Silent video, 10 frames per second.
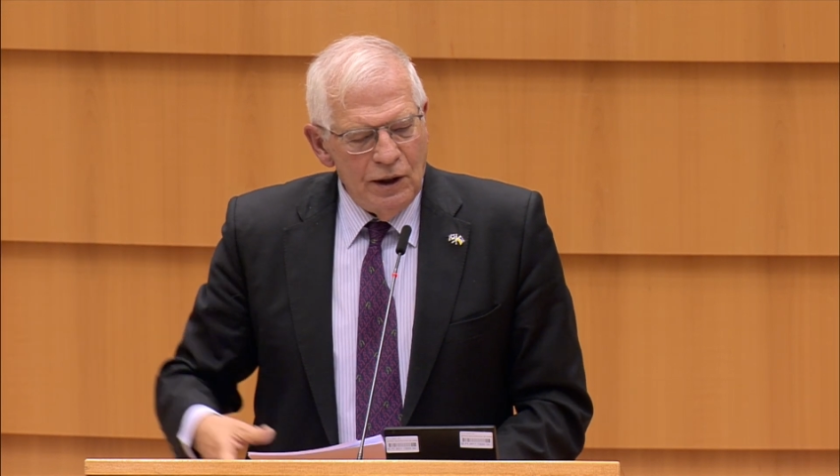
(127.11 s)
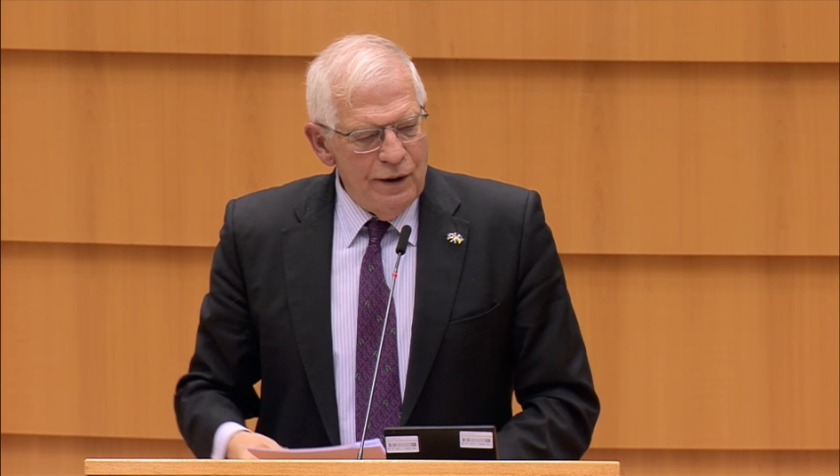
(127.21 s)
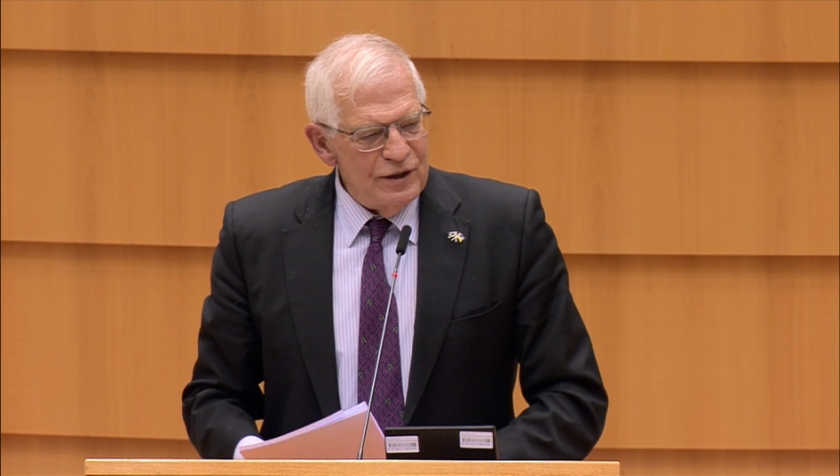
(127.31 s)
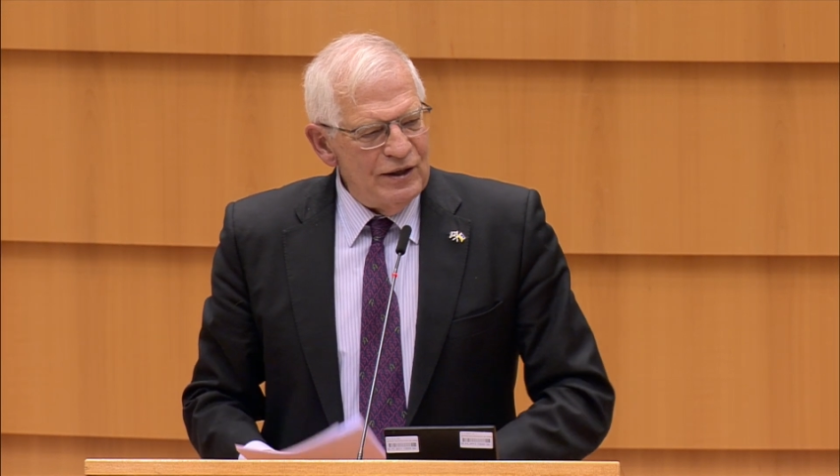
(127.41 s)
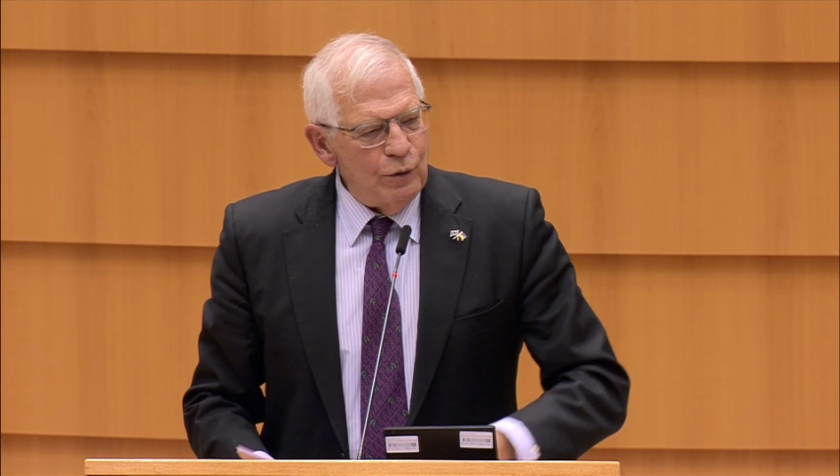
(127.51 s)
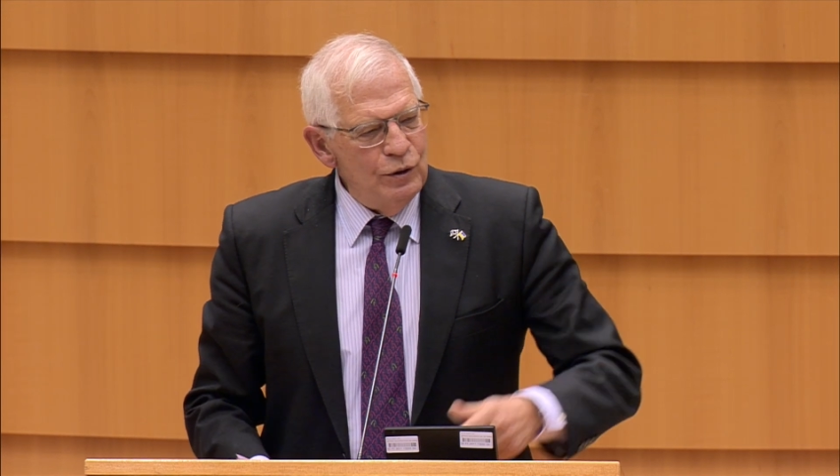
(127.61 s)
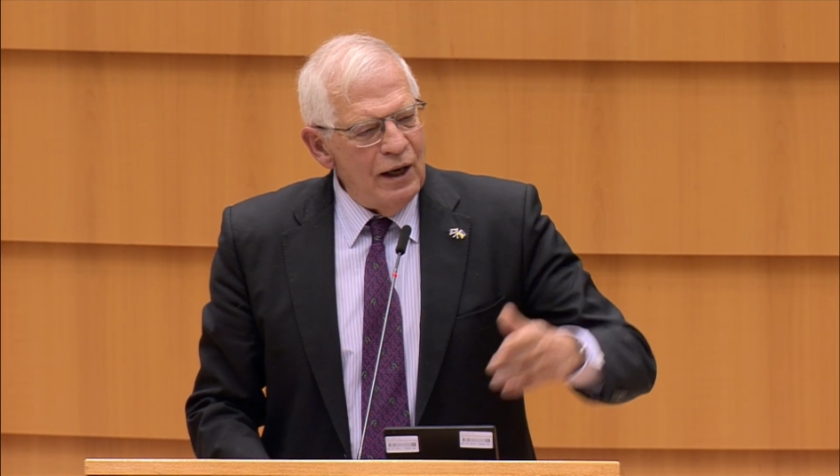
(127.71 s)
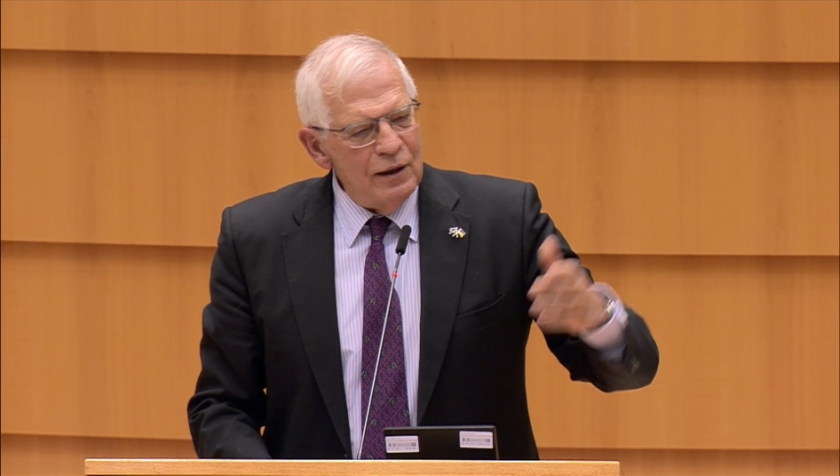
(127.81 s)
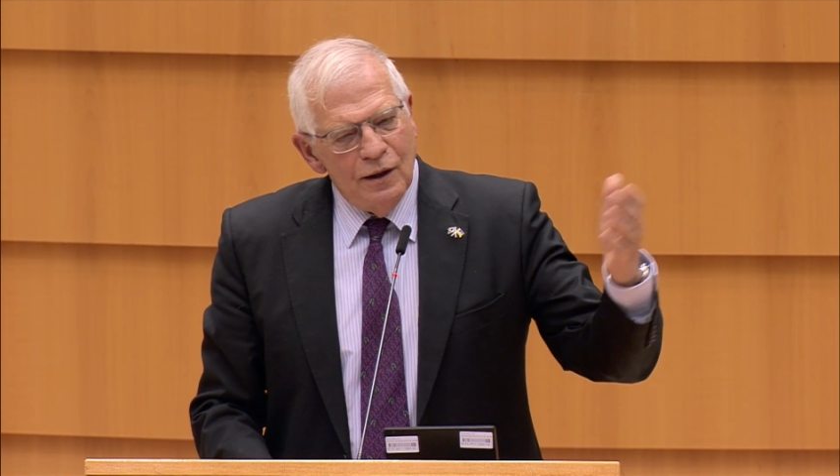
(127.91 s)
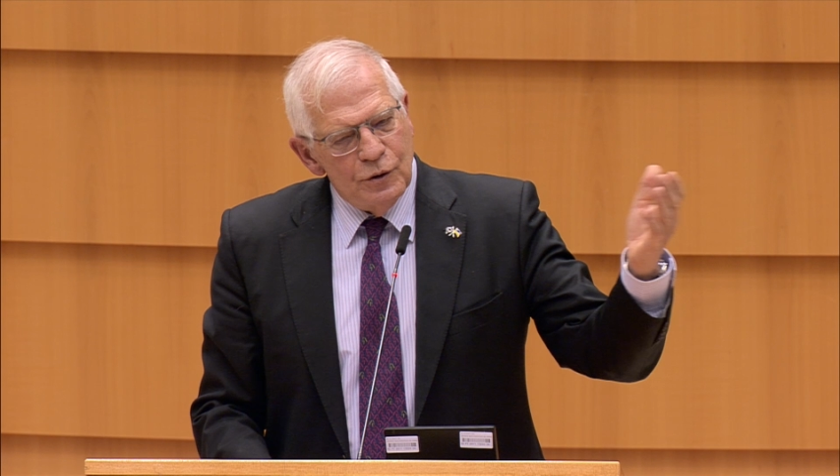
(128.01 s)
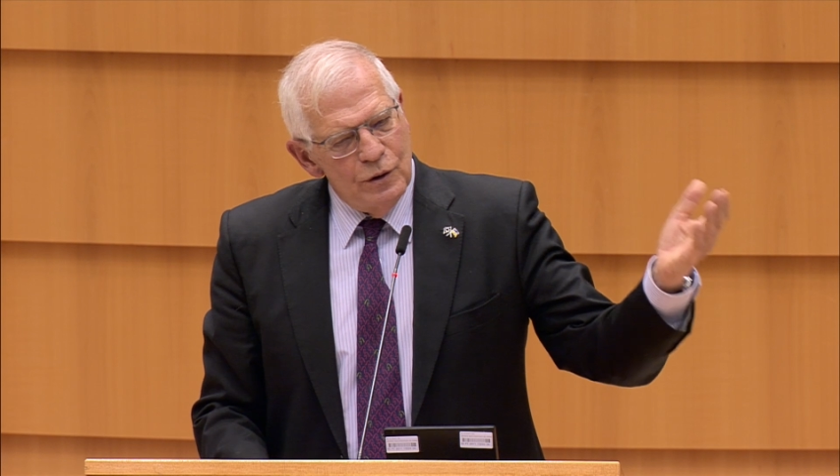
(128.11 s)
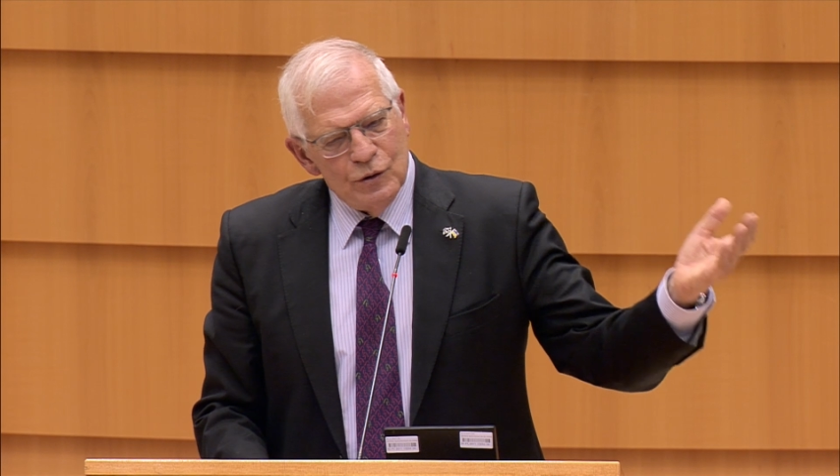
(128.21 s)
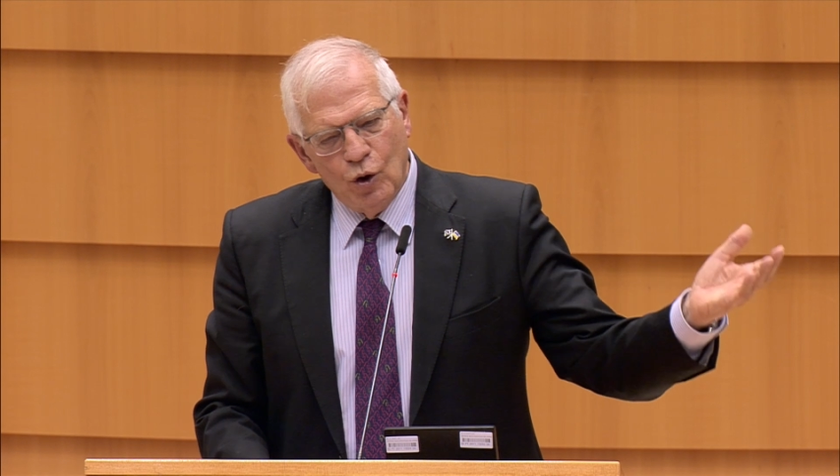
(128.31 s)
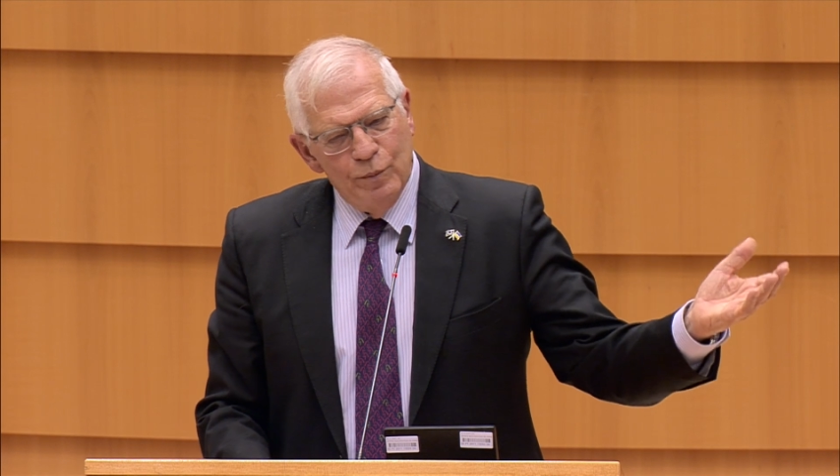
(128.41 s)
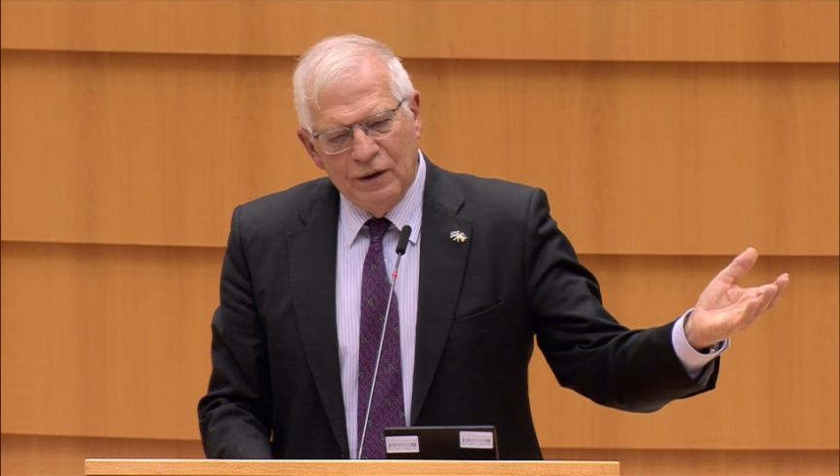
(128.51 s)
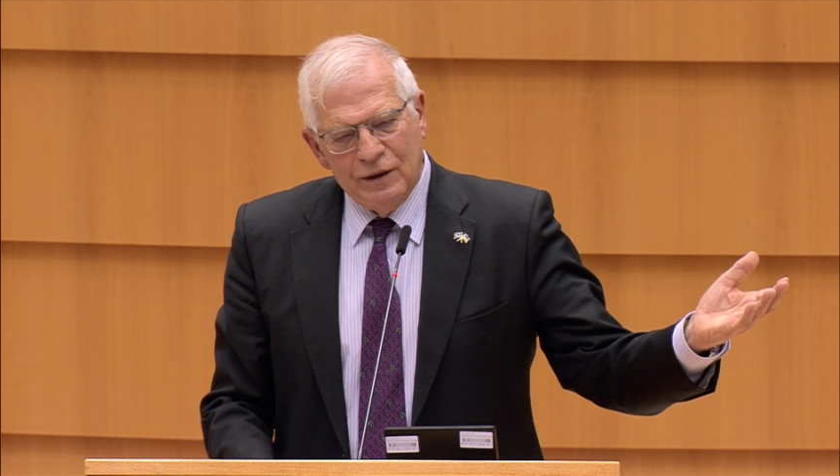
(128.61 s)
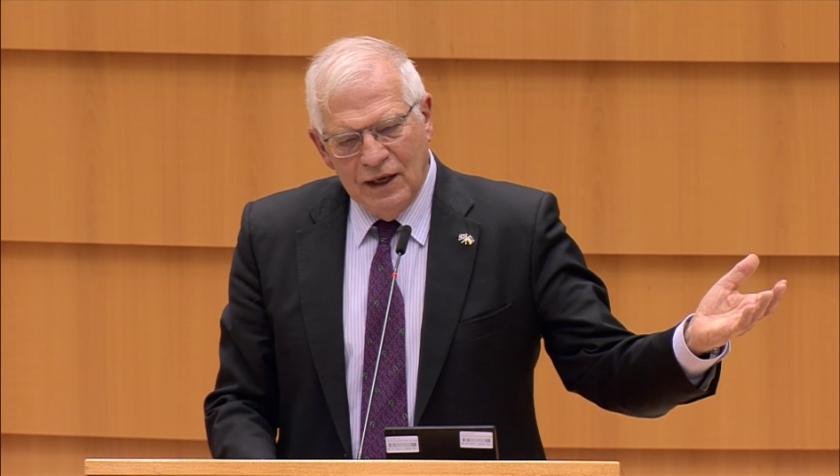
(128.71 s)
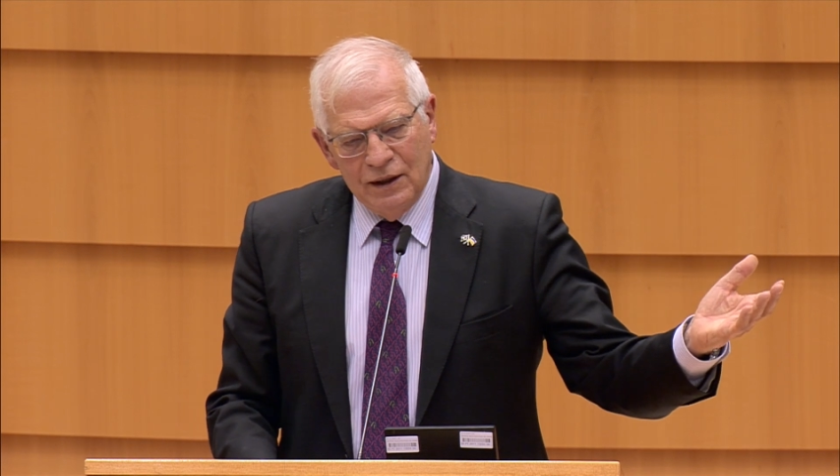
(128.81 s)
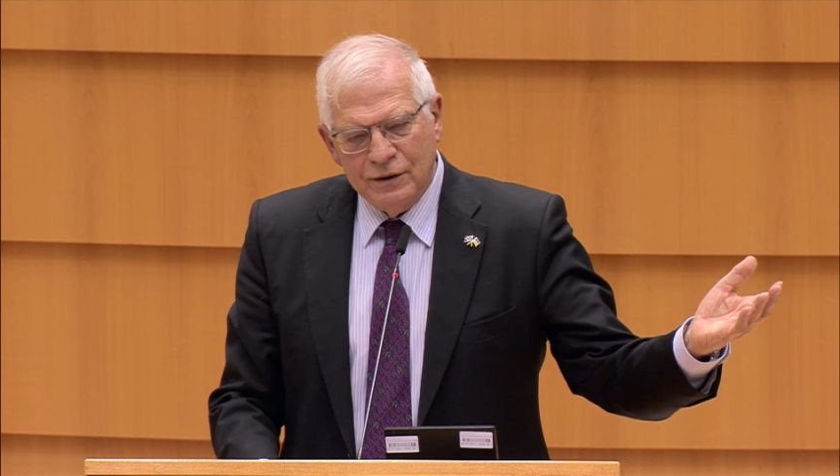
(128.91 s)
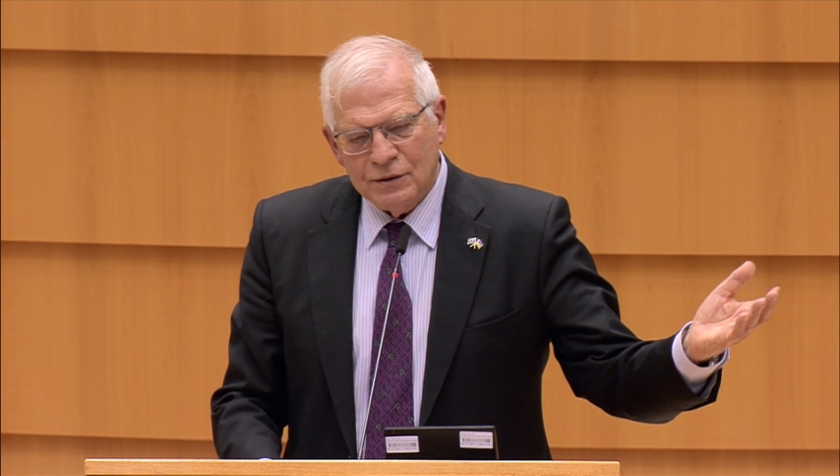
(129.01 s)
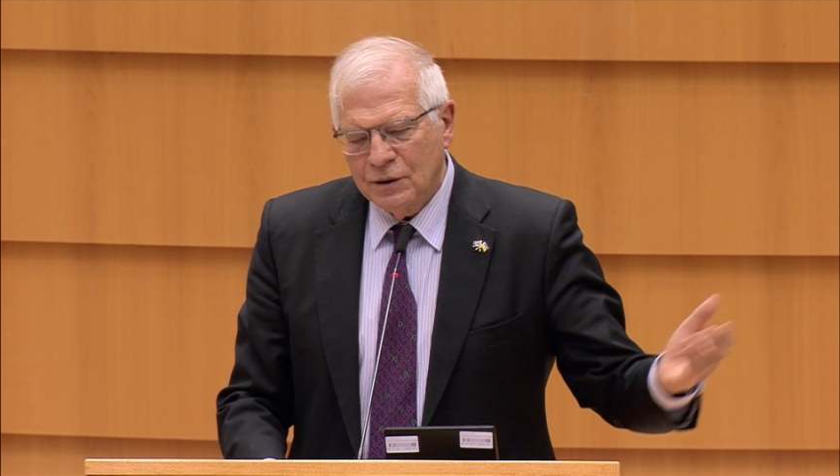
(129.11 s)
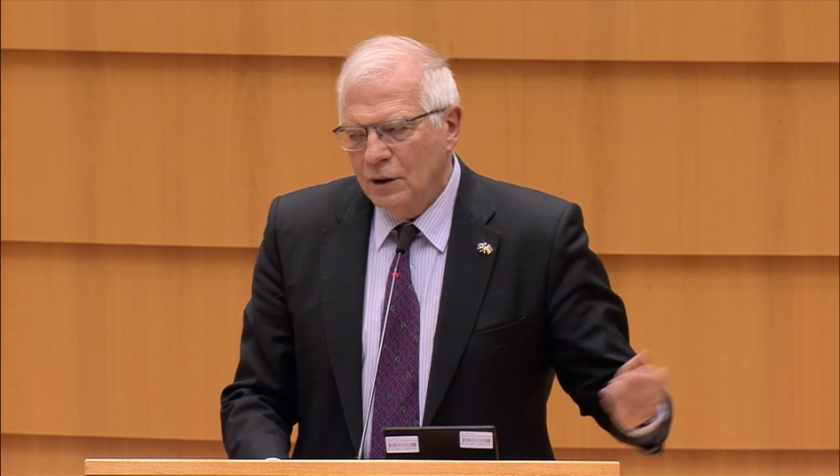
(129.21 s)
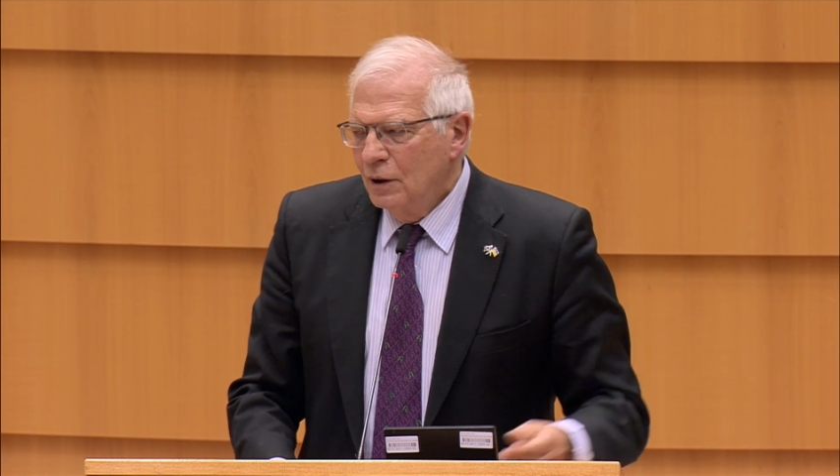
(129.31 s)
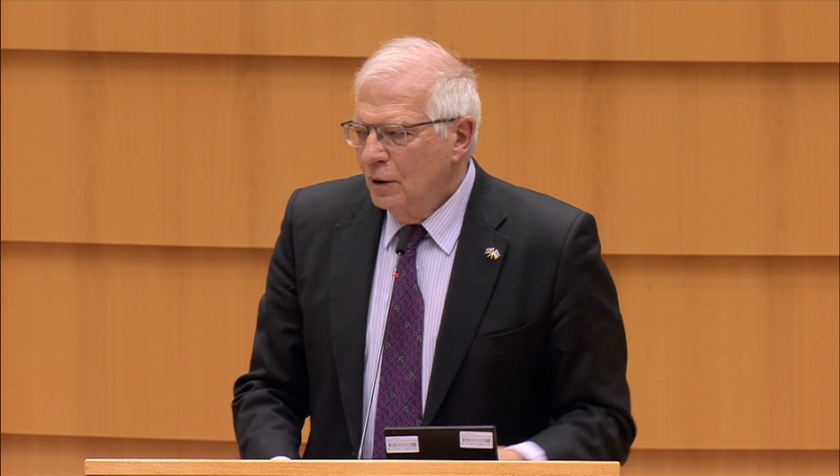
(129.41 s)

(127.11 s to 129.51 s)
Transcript: y desarrollar relaciones comerciales